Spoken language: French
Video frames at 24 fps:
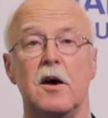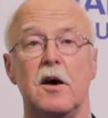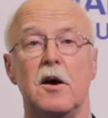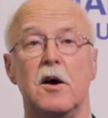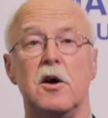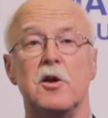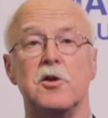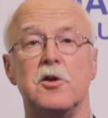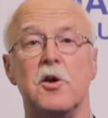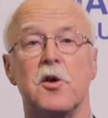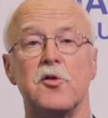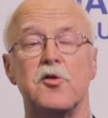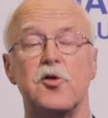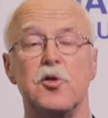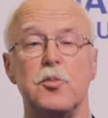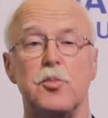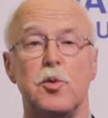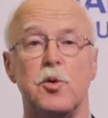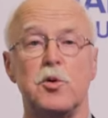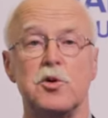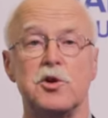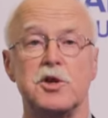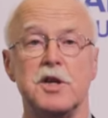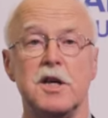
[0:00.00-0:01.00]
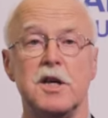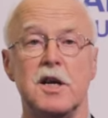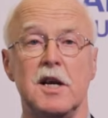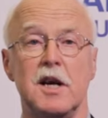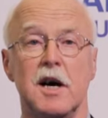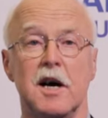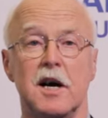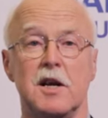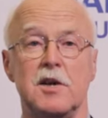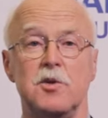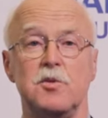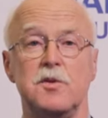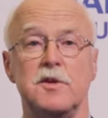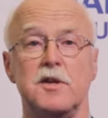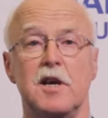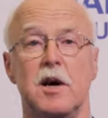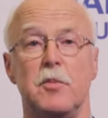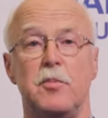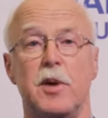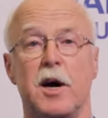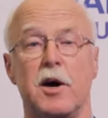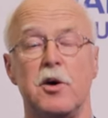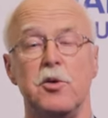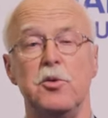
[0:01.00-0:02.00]
Euh, dans ce projet-là, il nous est
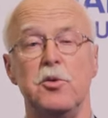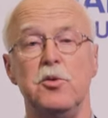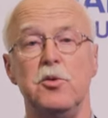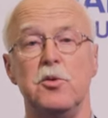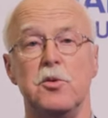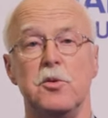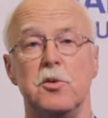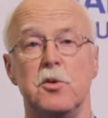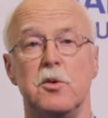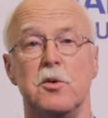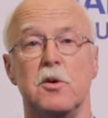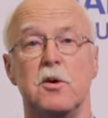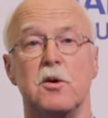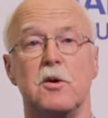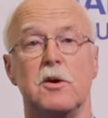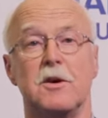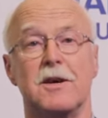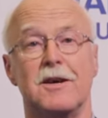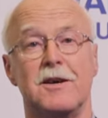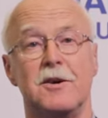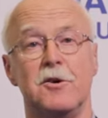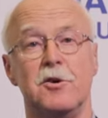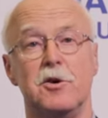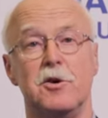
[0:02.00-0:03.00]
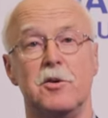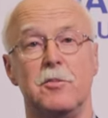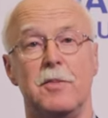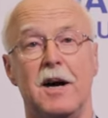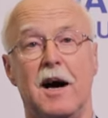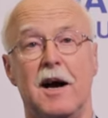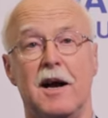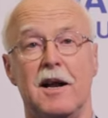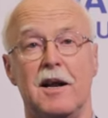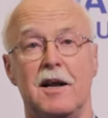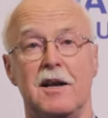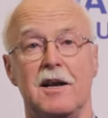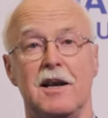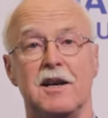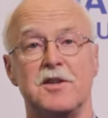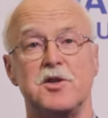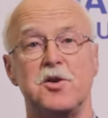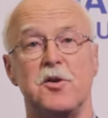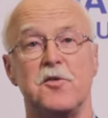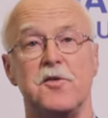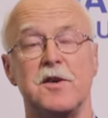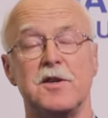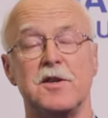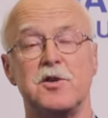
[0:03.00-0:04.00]
apparu euh, que bah, la
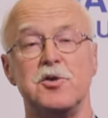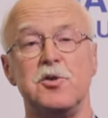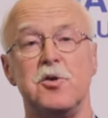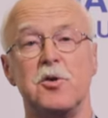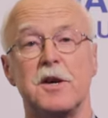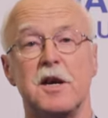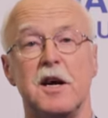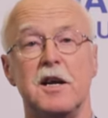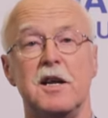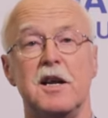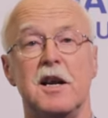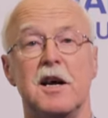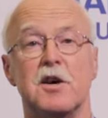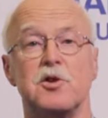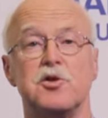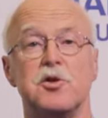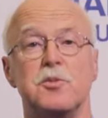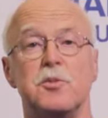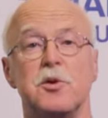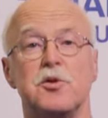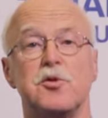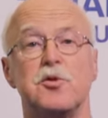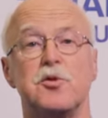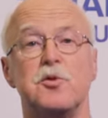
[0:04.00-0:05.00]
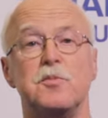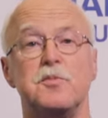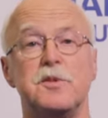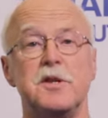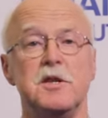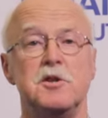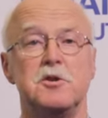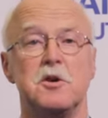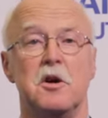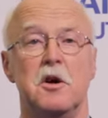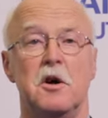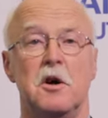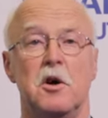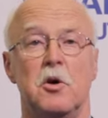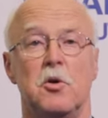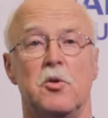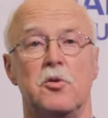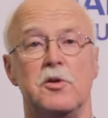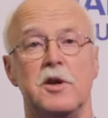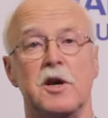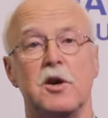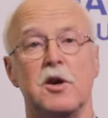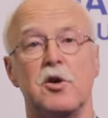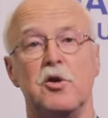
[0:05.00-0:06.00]
surface du local est largement trop petite.
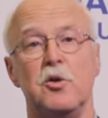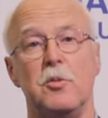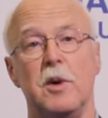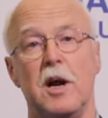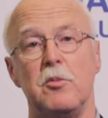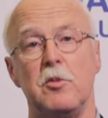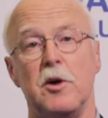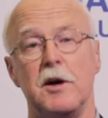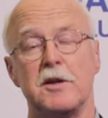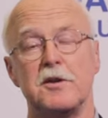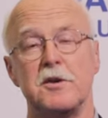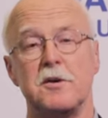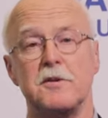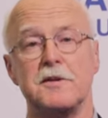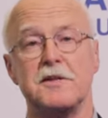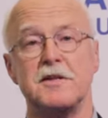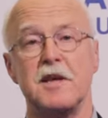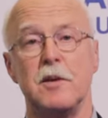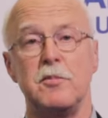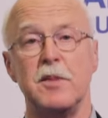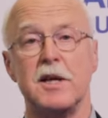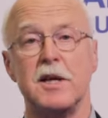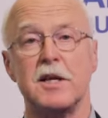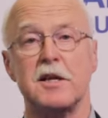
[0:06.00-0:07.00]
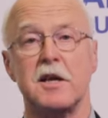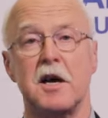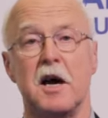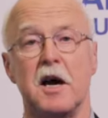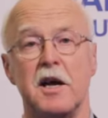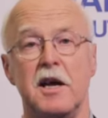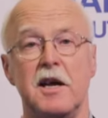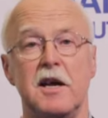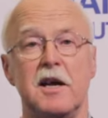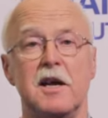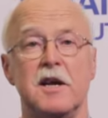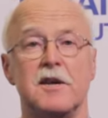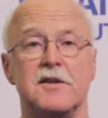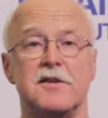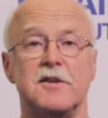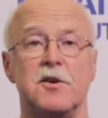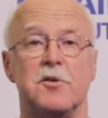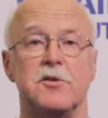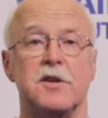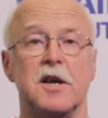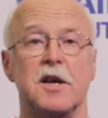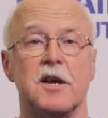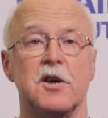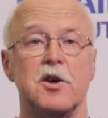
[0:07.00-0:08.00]
On est globalement à 35 mètres carrés, si
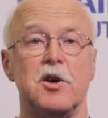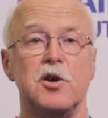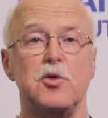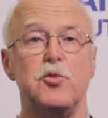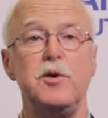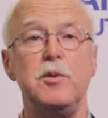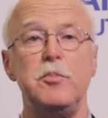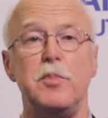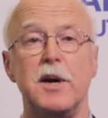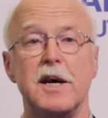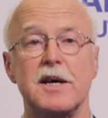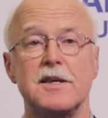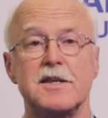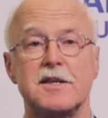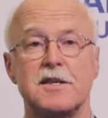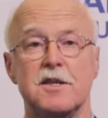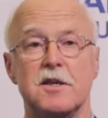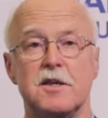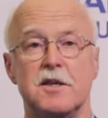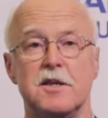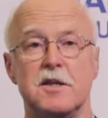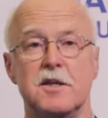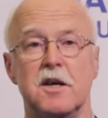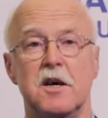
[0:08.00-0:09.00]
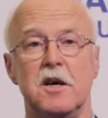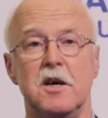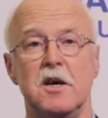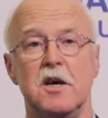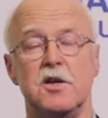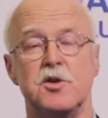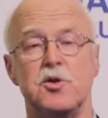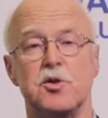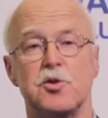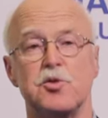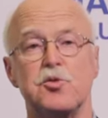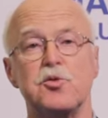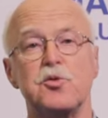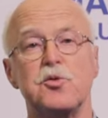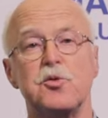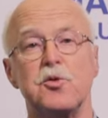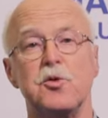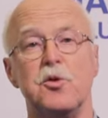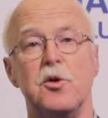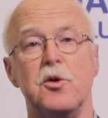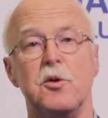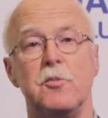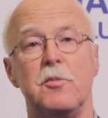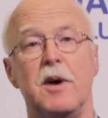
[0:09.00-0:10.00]
on accueille 8 personnes, surtout
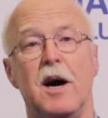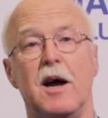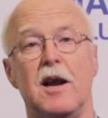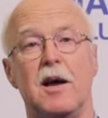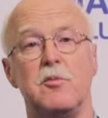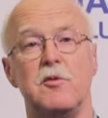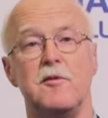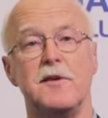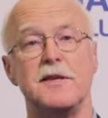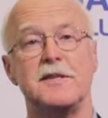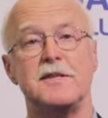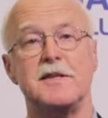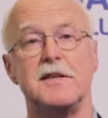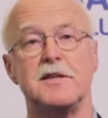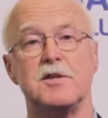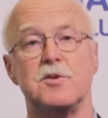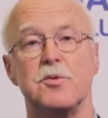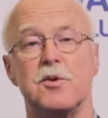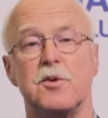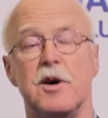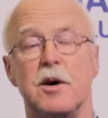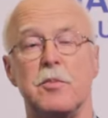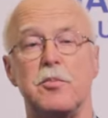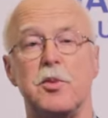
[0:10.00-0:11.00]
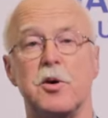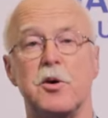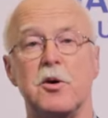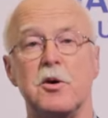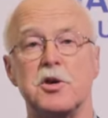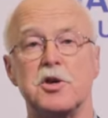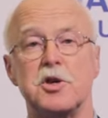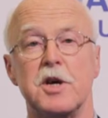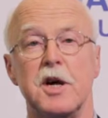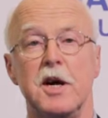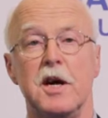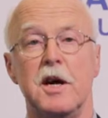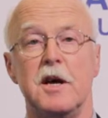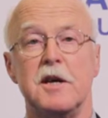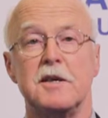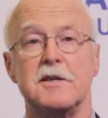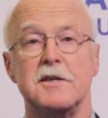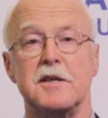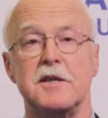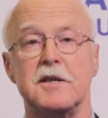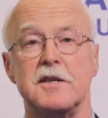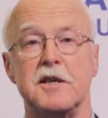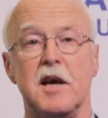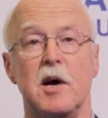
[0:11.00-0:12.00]
que bah, la mauvaise saison approche,
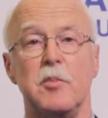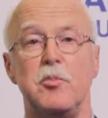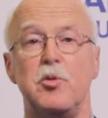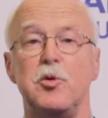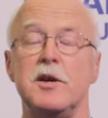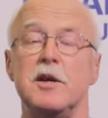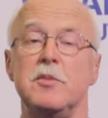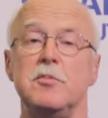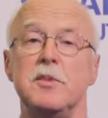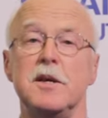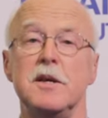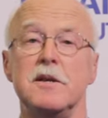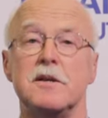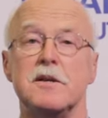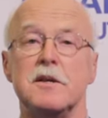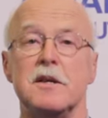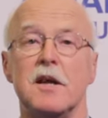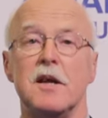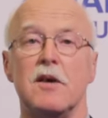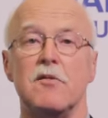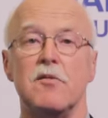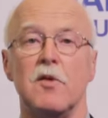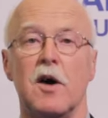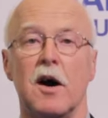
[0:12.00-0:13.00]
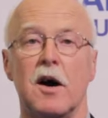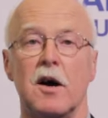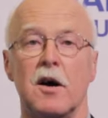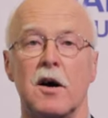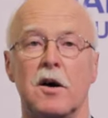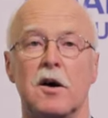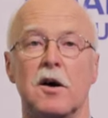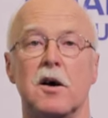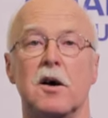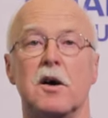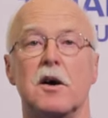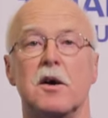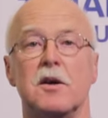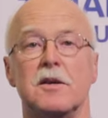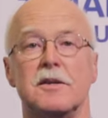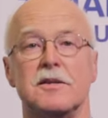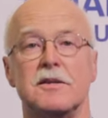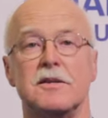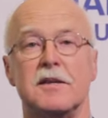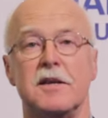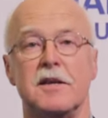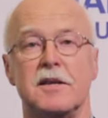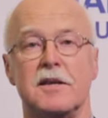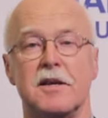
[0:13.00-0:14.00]
c'était un peu limite d'avoir
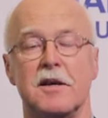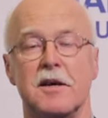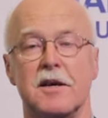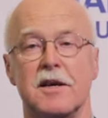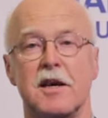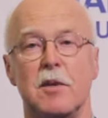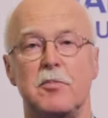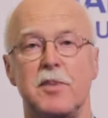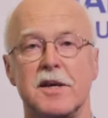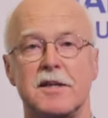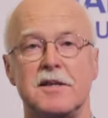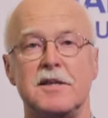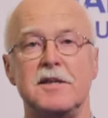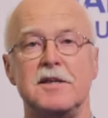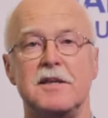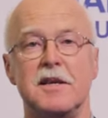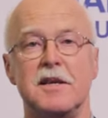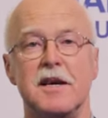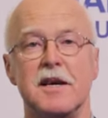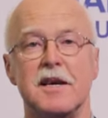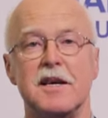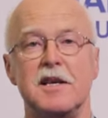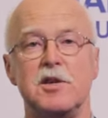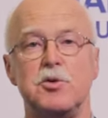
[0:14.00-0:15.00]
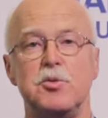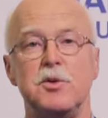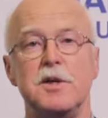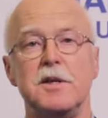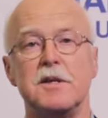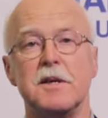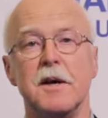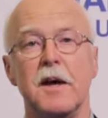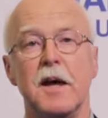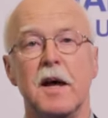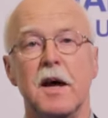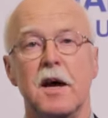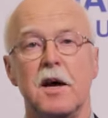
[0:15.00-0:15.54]
cette capacité réduite.